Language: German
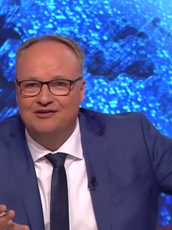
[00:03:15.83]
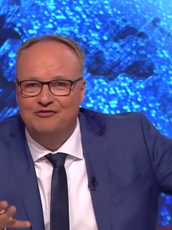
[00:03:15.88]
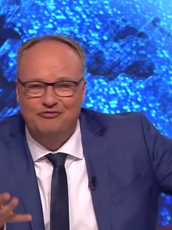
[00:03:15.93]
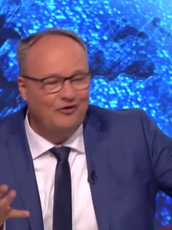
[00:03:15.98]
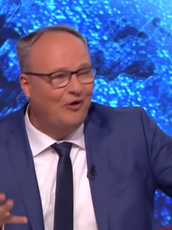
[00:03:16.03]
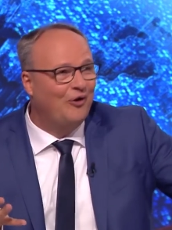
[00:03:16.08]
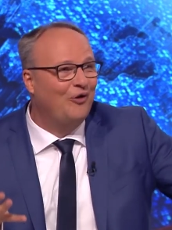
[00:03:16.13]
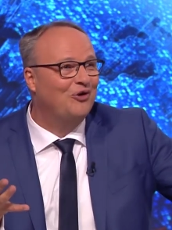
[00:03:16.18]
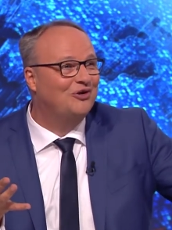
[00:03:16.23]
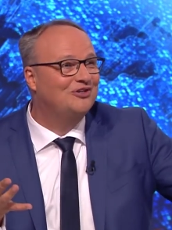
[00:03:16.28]

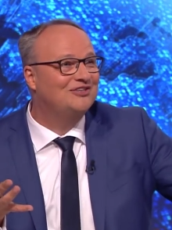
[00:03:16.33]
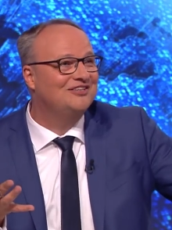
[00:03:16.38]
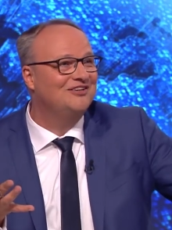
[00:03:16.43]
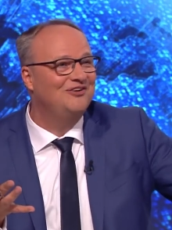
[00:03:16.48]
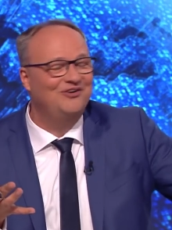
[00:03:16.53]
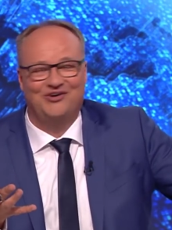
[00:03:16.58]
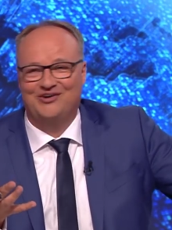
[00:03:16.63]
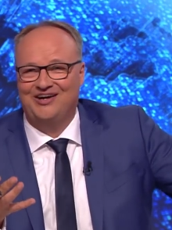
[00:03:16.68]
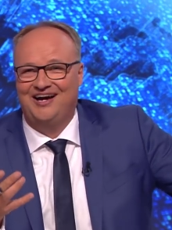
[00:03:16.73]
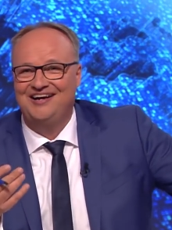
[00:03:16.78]
Verrückt,
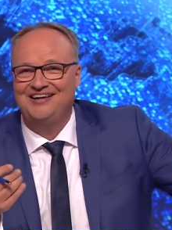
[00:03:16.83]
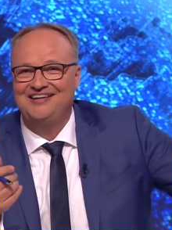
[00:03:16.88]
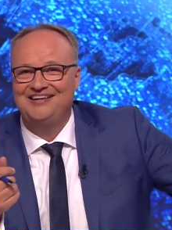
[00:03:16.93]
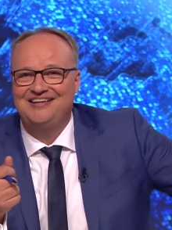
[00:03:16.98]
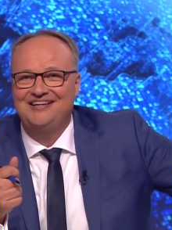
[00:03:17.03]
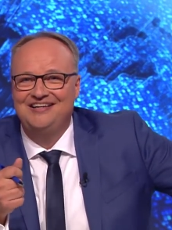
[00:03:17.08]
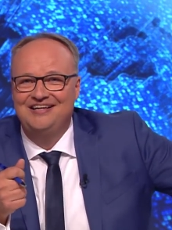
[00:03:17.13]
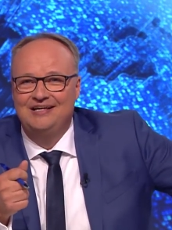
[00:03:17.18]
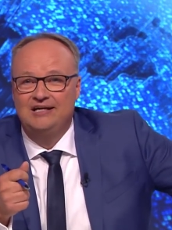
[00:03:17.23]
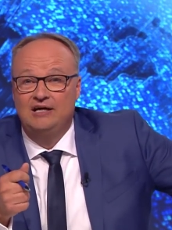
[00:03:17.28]
oder?
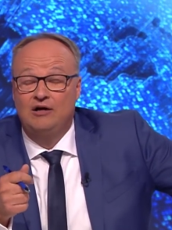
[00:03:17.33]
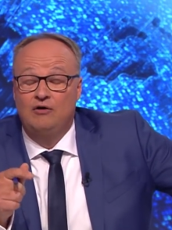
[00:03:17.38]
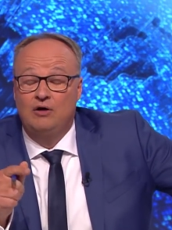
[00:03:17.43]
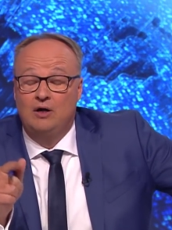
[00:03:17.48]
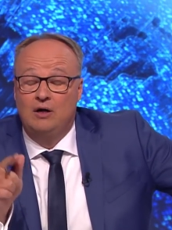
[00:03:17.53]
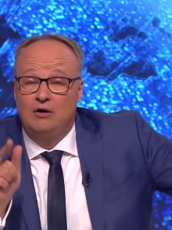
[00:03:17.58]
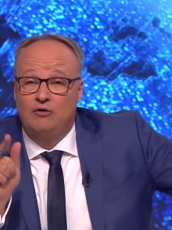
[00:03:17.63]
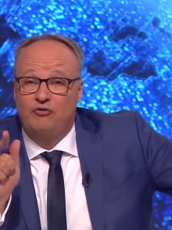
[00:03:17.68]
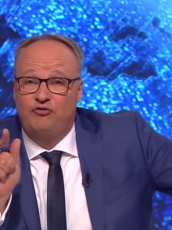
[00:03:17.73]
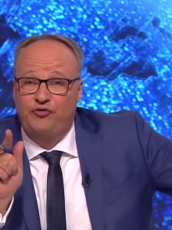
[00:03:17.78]

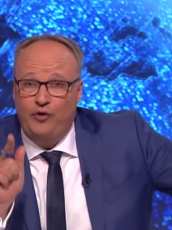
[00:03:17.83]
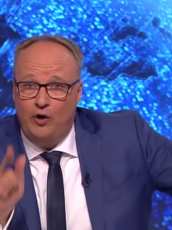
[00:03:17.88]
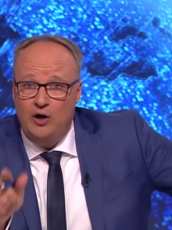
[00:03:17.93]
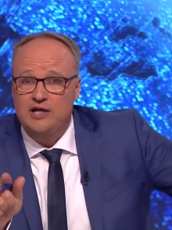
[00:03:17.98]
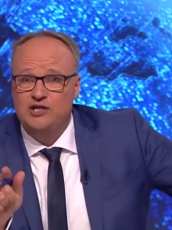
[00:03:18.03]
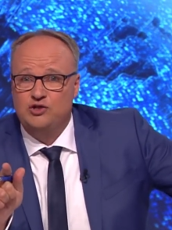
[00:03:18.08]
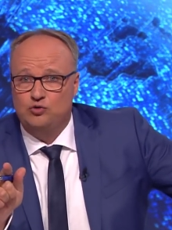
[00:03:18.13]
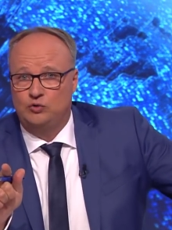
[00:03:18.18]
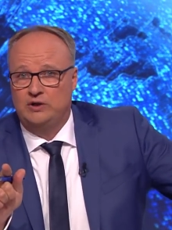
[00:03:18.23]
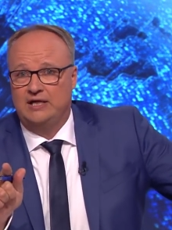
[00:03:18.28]

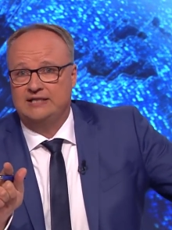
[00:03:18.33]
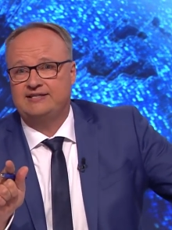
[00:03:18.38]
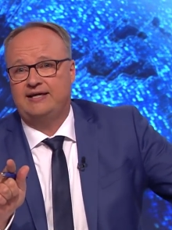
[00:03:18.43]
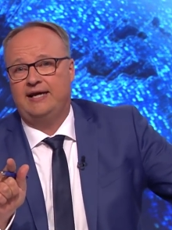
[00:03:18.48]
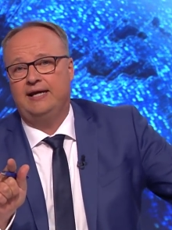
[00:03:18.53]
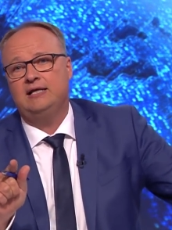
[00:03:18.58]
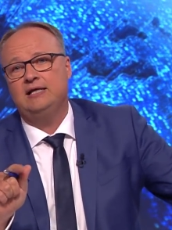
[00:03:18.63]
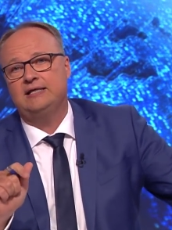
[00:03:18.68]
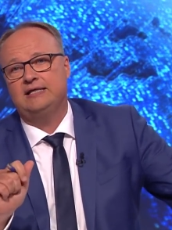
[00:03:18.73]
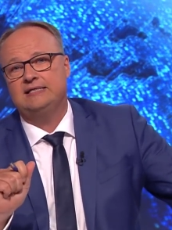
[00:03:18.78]
Völlig
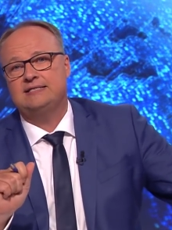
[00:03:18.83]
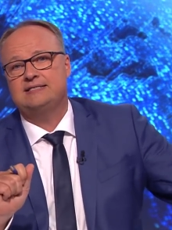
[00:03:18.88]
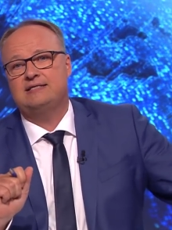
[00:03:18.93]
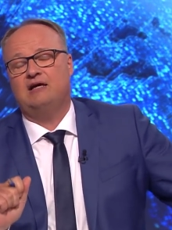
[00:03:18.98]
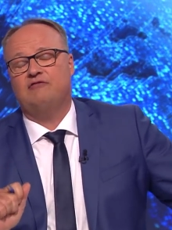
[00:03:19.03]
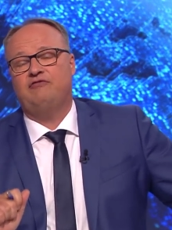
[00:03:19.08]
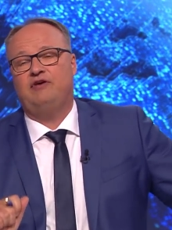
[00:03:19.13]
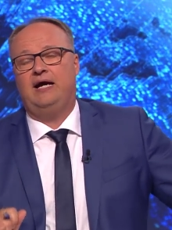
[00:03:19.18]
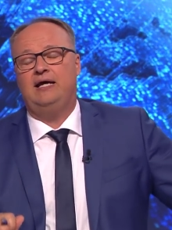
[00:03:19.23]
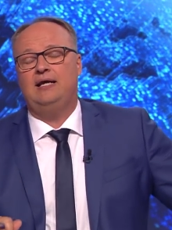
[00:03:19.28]
unerträglich ist
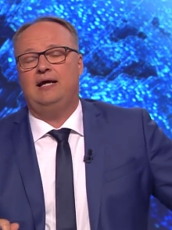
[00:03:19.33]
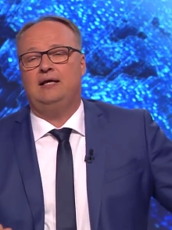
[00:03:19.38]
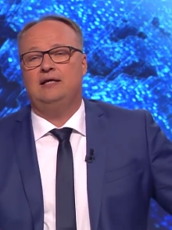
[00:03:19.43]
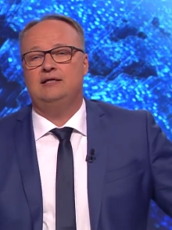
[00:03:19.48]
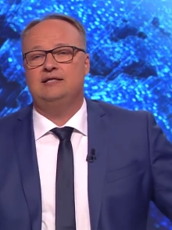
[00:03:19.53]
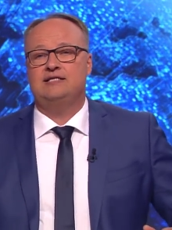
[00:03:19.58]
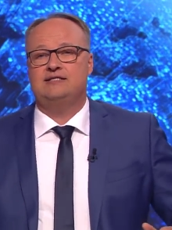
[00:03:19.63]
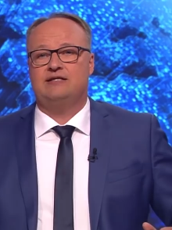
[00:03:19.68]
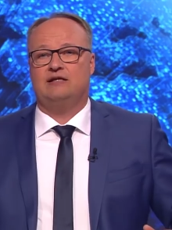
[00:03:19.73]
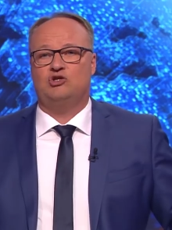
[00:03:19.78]
derweil
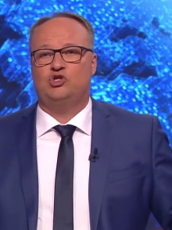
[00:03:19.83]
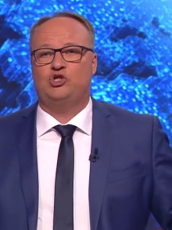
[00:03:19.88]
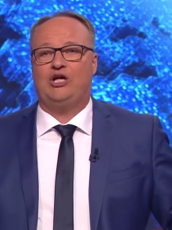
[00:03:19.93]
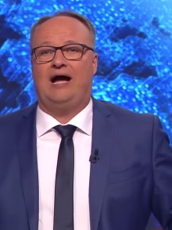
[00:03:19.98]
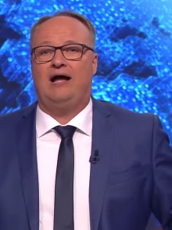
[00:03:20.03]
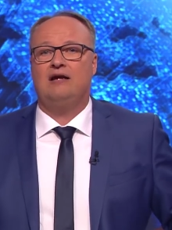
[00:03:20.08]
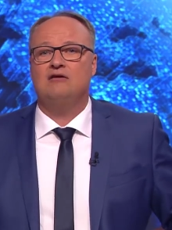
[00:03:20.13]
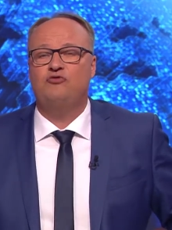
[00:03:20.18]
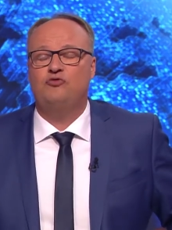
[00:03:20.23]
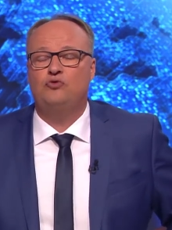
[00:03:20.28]
allerdings das
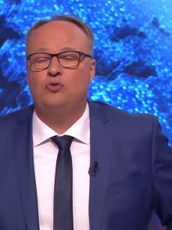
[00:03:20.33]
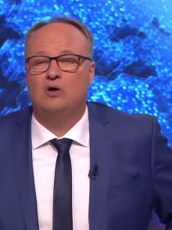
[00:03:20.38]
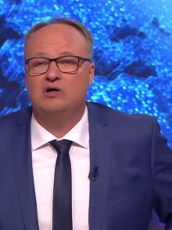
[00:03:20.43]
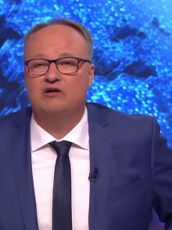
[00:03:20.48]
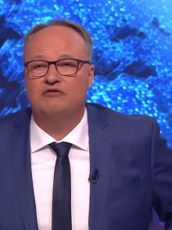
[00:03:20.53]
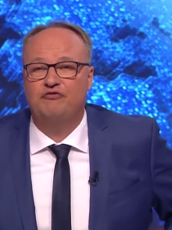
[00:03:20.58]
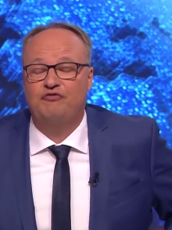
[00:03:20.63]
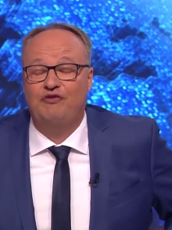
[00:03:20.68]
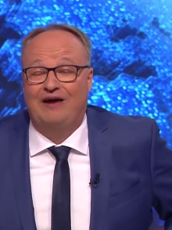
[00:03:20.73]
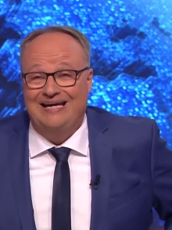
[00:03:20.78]
schadenfrohe
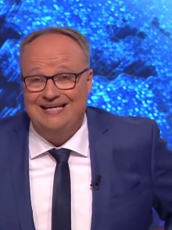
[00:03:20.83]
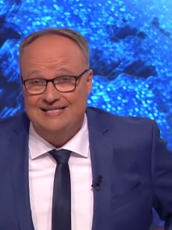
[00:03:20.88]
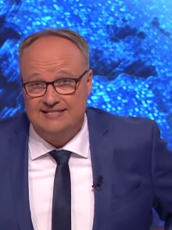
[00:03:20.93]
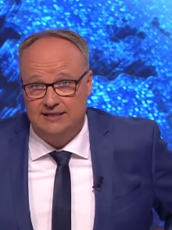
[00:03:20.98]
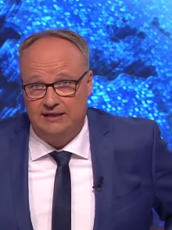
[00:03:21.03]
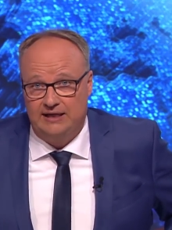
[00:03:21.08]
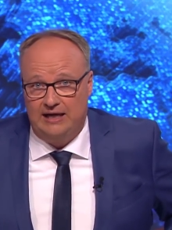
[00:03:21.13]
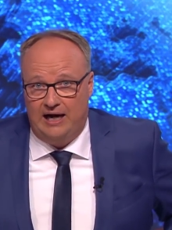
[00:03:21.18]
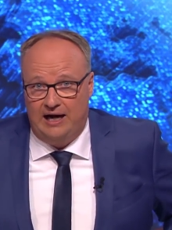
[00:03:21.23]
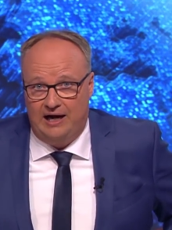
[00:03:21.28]

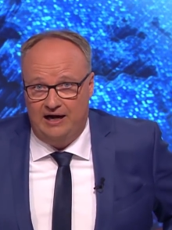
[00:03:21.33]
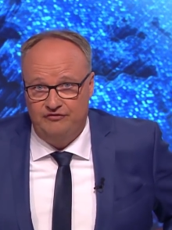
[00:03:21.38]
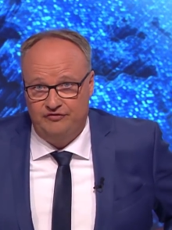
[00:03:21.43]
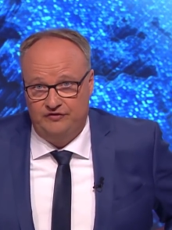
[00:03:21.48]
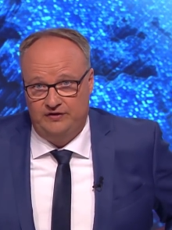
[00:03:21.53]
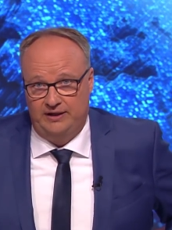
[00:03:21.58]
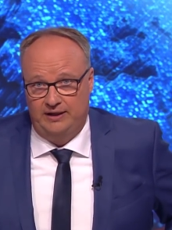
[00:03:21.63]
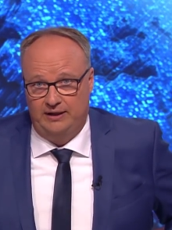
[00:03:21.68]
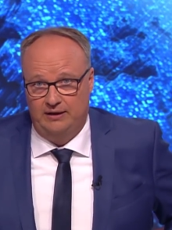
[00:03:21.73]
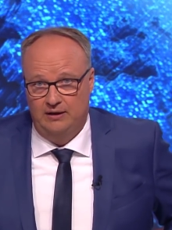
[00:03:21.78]
Gefeixe der
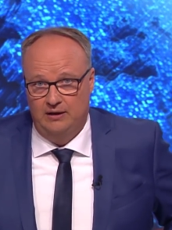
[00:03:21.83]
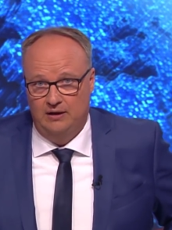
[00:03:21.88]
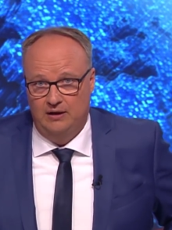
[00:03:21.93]
AfD.